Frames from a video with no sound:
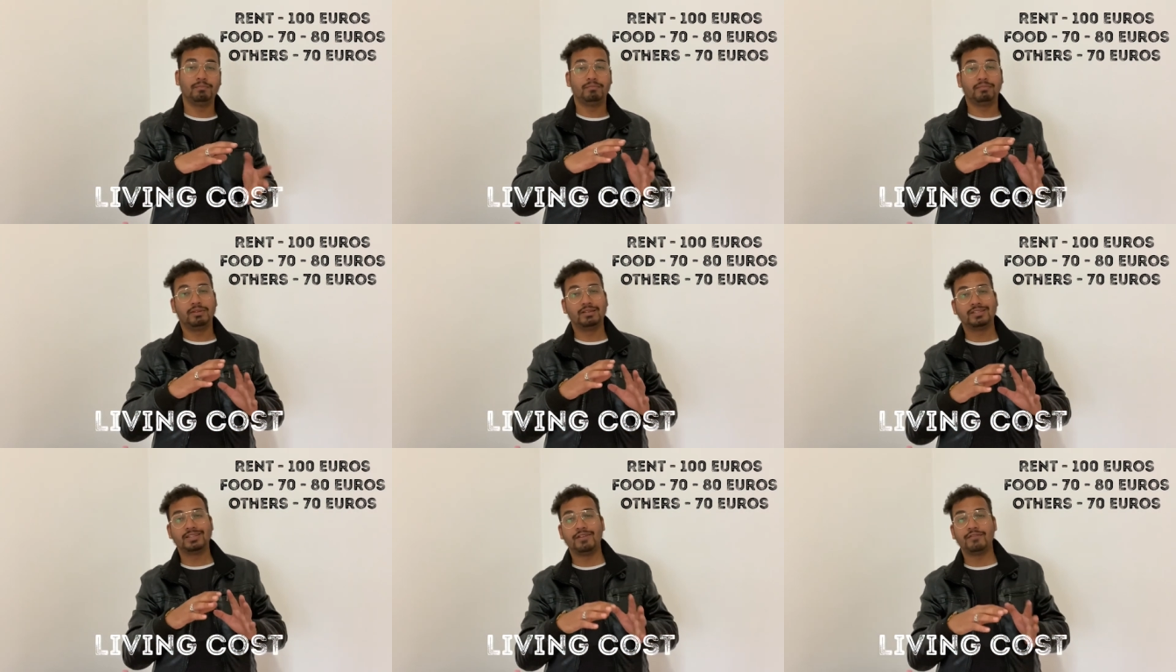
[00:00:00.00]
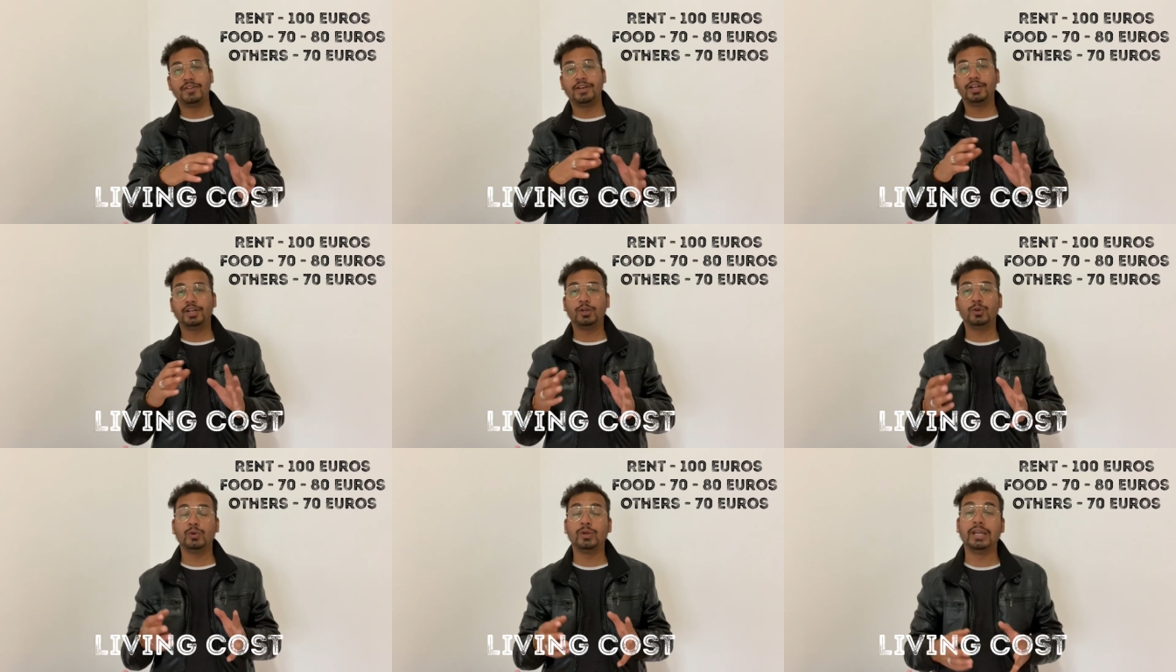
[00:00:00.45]

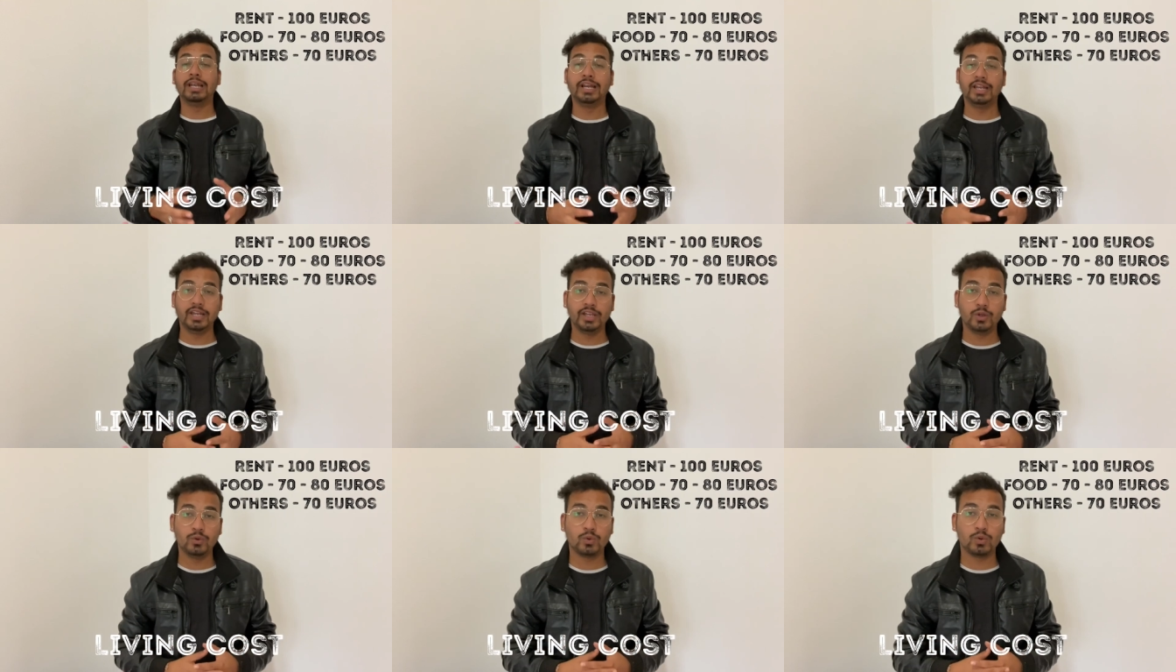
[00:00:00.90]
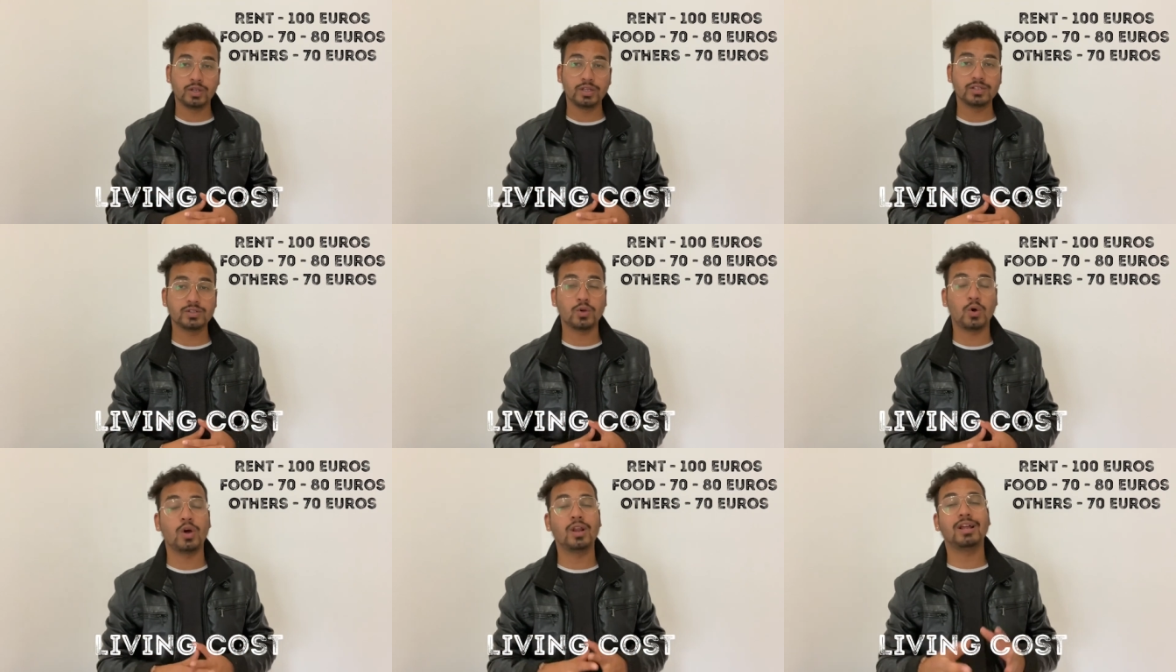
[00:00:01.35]
सेवेंटी टू एटी
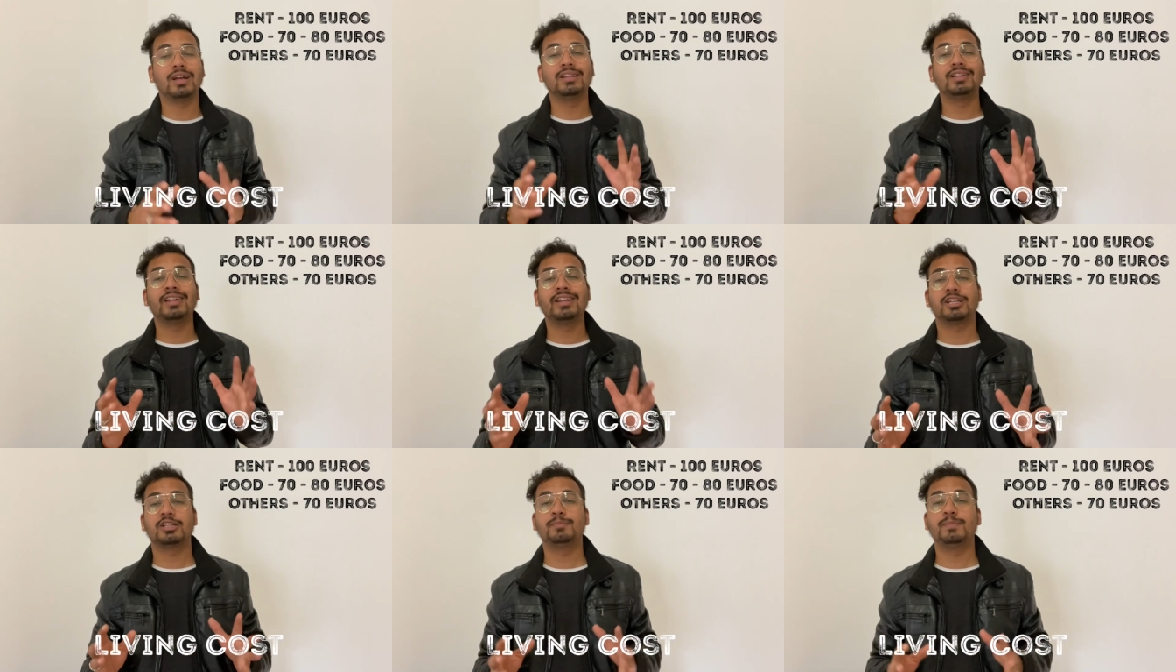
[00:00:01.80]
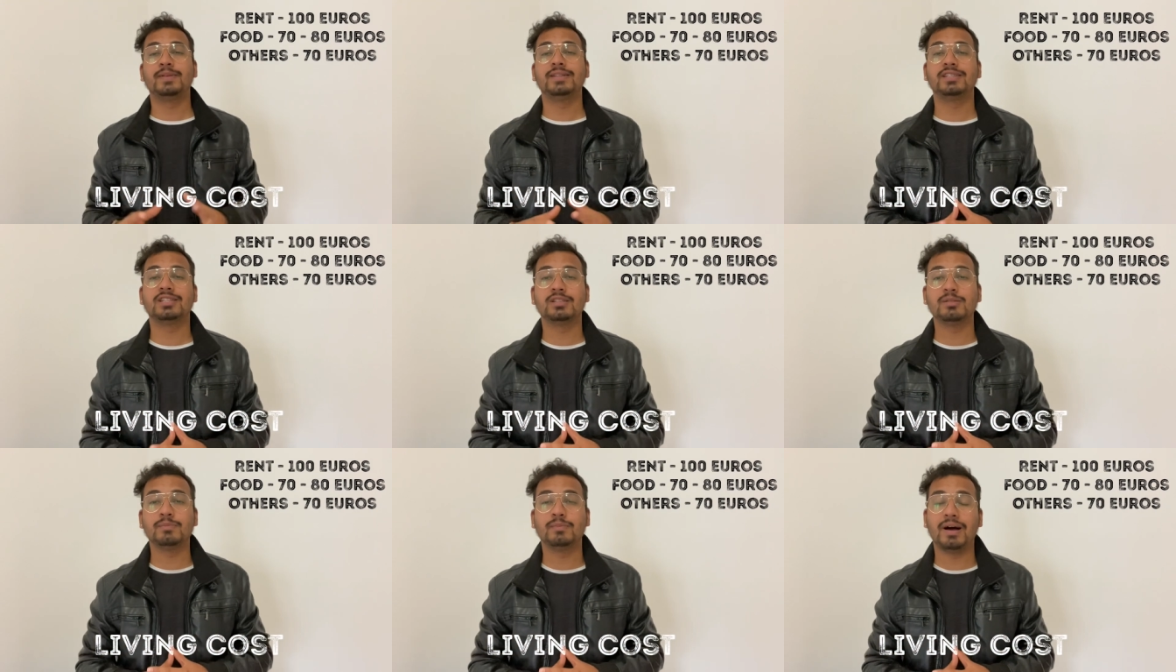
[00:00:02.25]
यूरोज और अदर
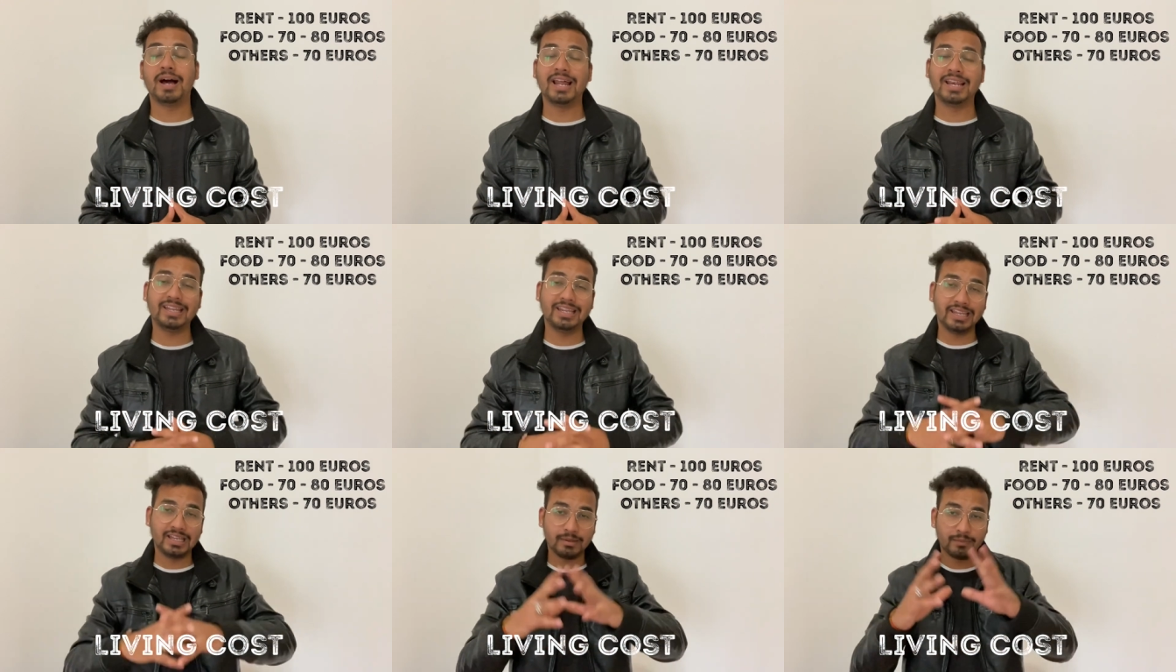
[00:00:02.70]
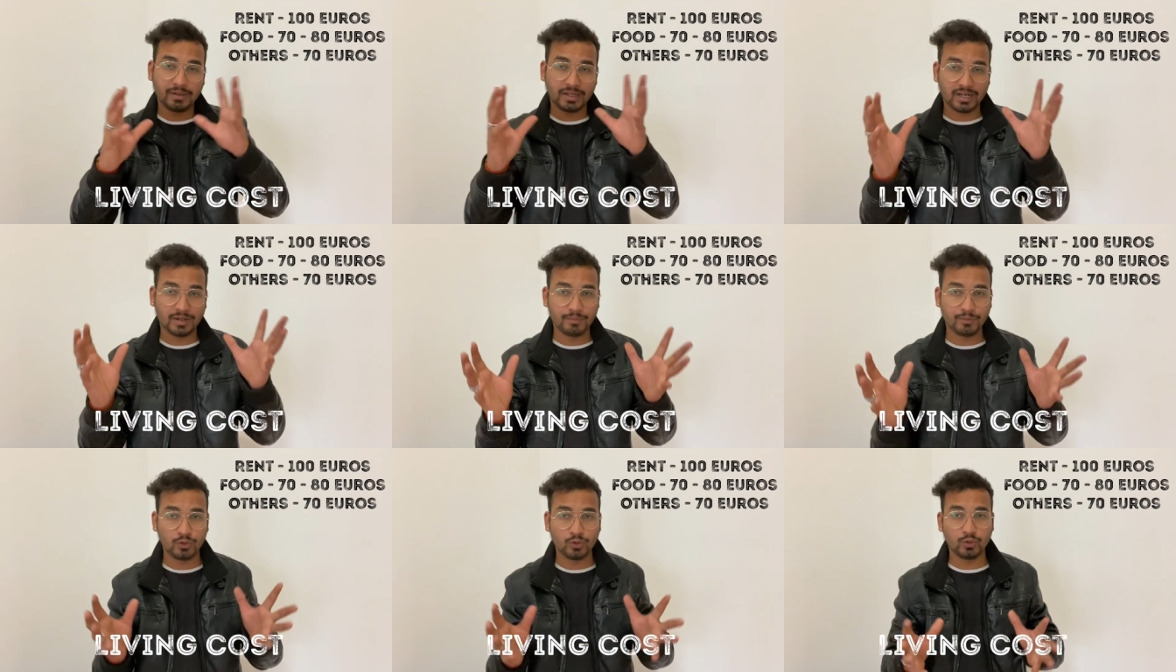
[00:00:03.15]
एक्सपेंसेस मान के अगर
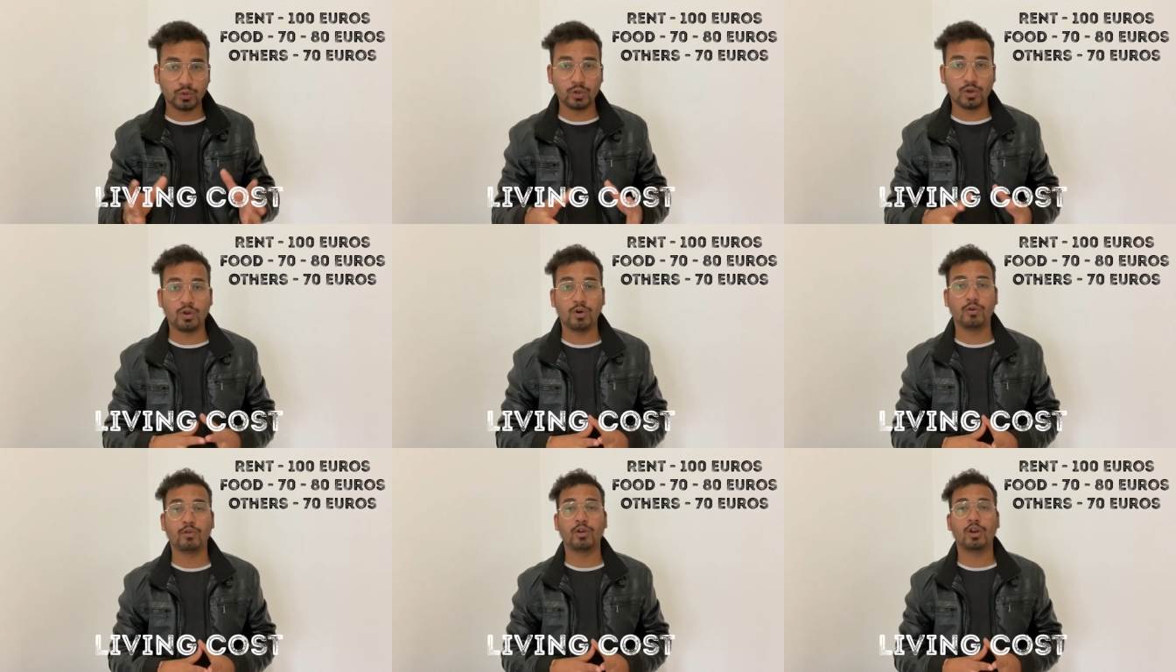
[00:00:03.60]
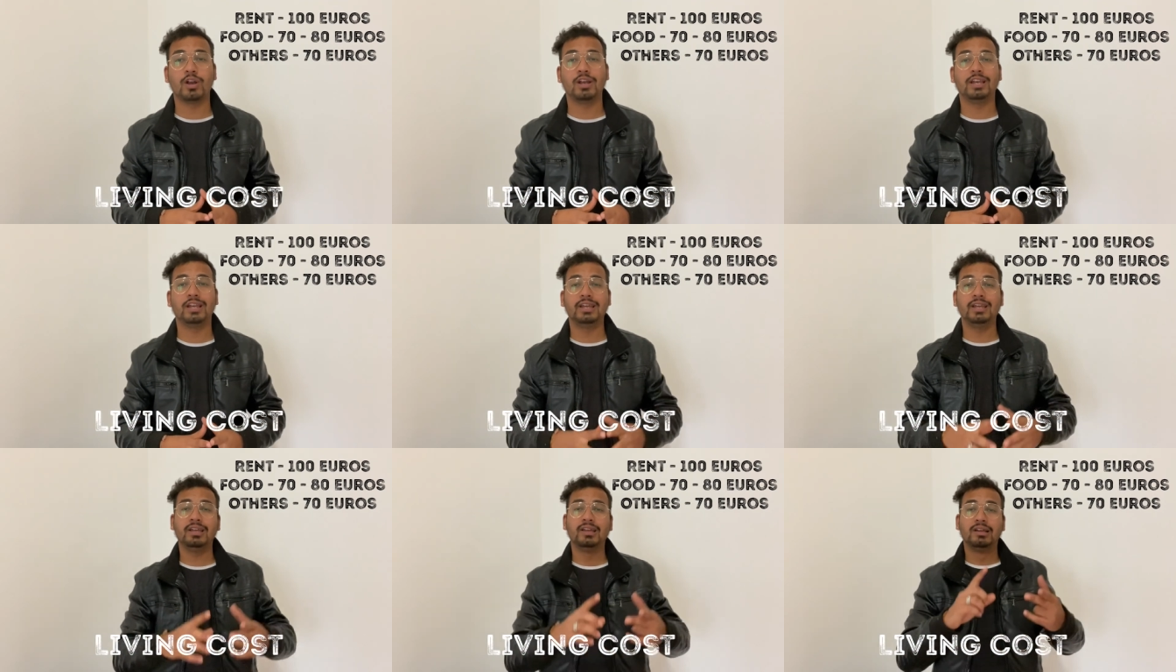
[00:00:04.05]
हम टोटल ओवरऑल
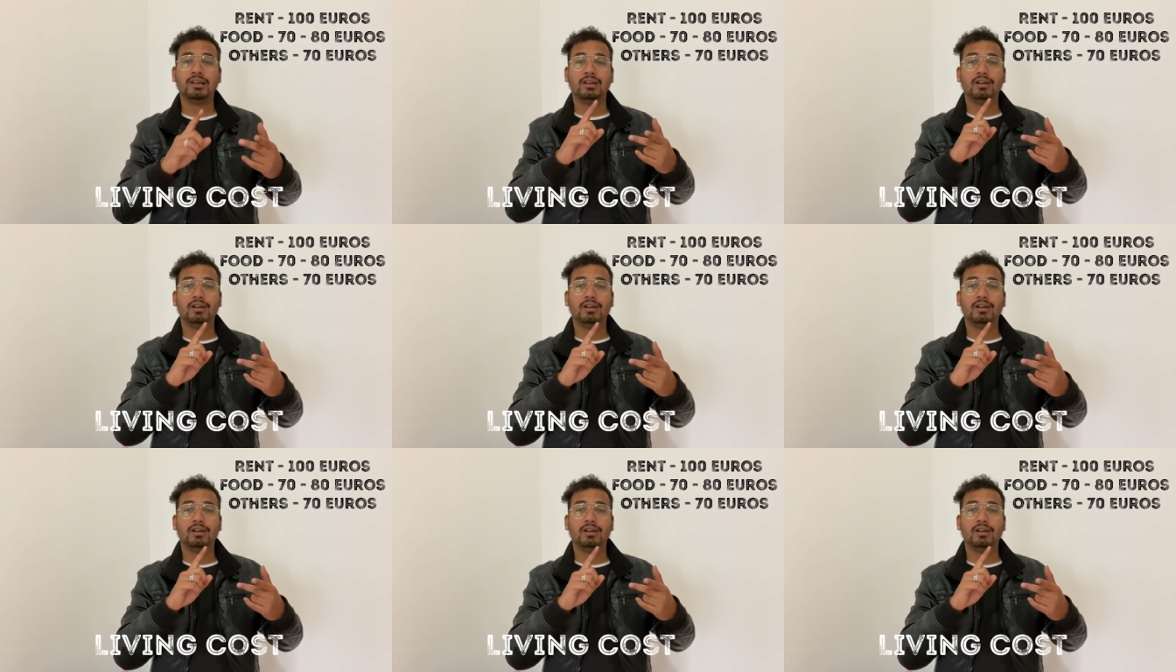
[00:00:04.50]
लें